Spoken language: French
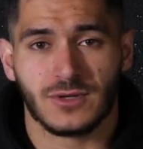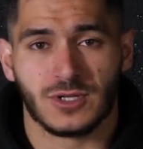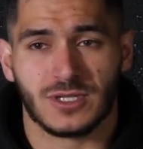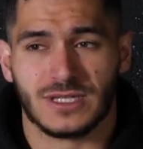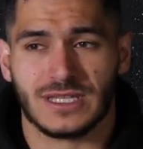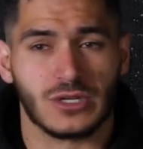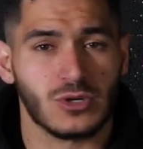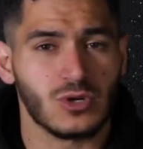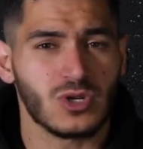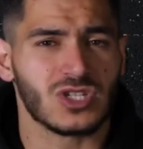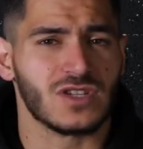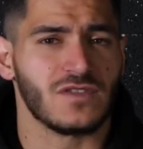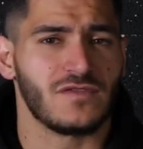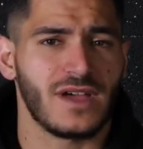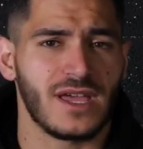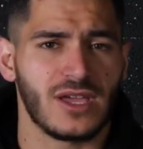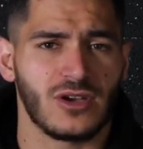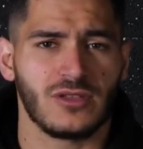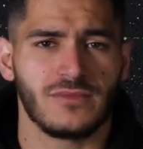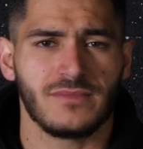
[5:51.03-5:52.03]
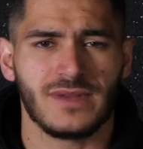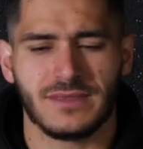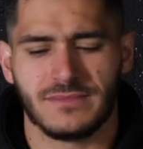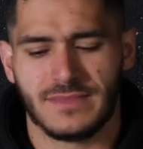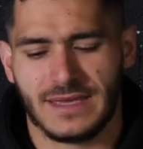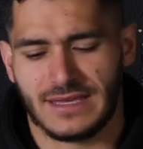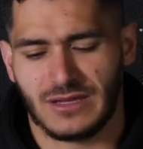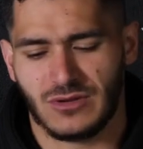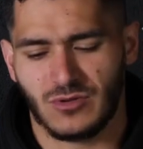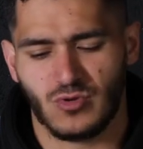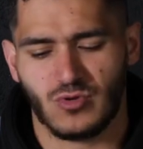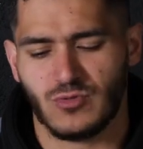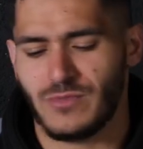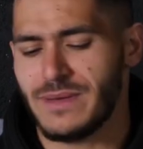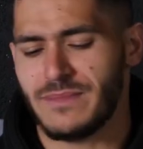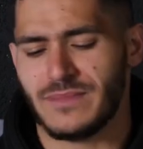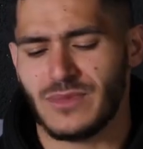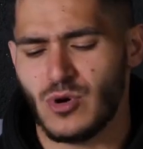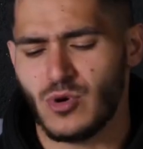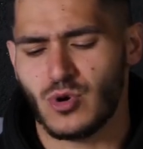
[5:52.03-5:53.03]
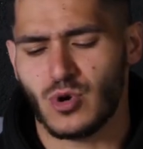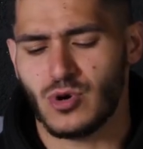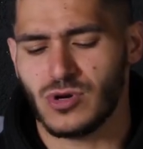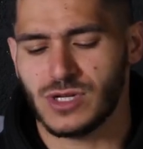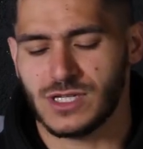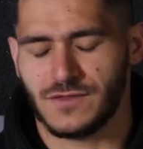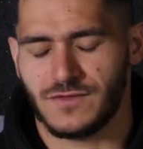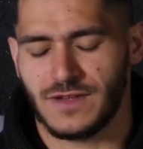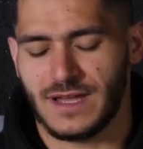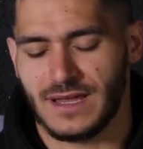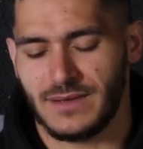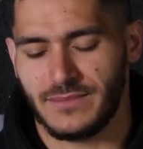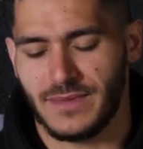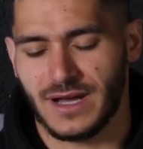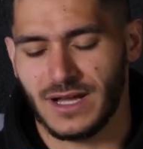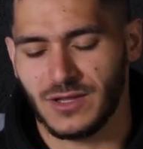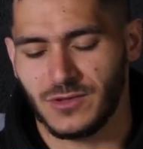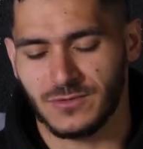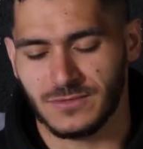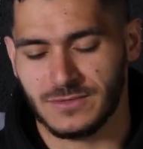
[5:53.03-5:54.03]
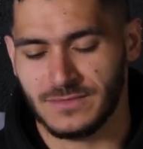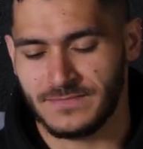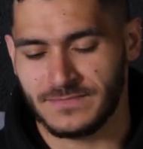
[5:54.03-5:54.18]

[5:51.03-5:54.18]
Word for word: Je dis gros, j'ai fait un Ironman, mec. Ou même, gros, j'ai fait un marathon.